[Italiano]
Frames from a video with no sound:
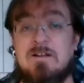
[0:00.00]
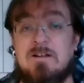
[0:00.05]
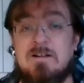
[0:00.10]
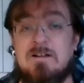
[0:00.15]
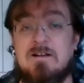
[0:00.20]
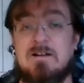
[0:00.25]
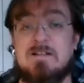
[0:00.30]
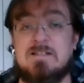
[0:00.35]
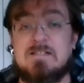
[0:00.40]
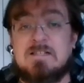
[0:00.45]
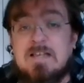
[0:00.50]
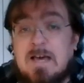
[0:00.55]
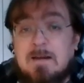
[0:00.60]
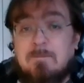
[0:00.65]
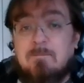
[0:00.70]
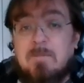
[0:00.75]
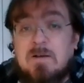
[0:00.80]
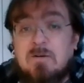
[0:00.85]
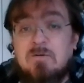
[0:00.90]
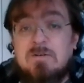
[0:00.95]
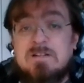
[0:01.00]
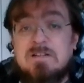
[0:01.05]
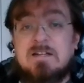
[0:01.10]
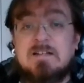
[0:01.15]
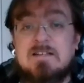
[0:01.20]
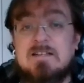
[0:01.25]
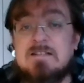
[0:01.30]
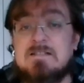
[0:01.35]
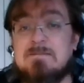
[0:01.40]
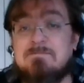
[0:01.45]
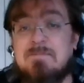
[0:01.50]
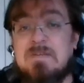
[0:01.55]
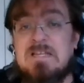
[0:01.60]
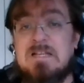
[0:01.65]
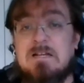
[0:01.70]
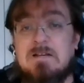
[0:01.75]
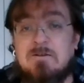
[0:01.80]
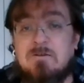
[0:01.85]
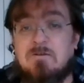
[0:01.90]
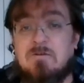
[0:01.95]
le scarpe con i tacchi a
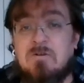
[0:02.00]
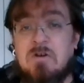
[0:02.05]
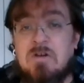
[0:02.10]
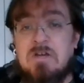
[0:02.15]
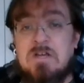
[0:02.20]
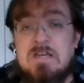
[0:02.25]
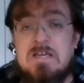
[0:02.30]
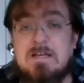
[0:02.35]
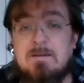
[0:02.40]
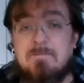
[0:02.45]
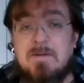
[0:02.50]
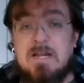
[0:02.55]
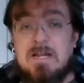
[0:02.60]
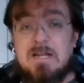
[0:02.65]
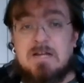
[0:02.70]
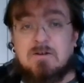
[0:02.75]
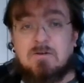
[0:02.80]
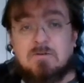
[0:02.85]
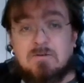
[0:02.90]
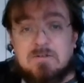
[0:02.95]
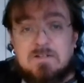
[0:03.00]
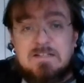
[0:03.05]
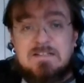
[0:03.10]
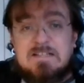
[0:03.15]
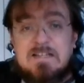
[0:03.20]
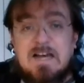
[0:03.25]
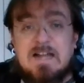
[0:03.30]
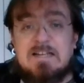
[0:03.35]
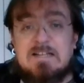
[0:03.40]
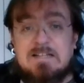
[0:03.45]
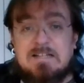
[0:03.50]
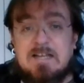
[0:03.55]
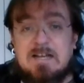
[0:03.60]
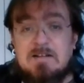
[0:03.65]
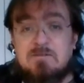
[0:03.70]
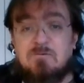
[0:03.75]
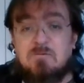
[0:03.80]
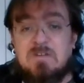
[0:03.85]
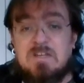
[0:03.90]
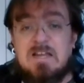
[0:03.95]
spillo, i capelli cotonati alti e le
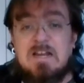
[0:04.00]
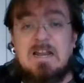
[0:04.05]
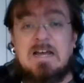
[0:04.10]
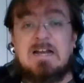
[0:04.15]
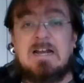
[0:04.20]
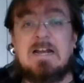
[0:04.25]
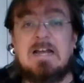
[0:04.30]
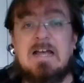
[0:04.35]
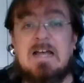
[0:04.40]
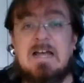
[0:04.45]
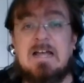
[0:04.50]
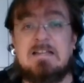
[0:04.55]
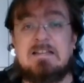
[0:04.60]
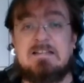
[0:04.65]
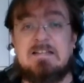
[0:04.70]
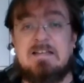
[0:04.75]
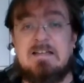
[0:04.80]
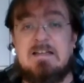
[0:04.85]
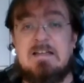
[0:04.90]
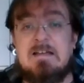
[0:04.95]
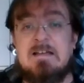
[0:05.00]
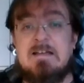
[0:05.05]
unghie laccate,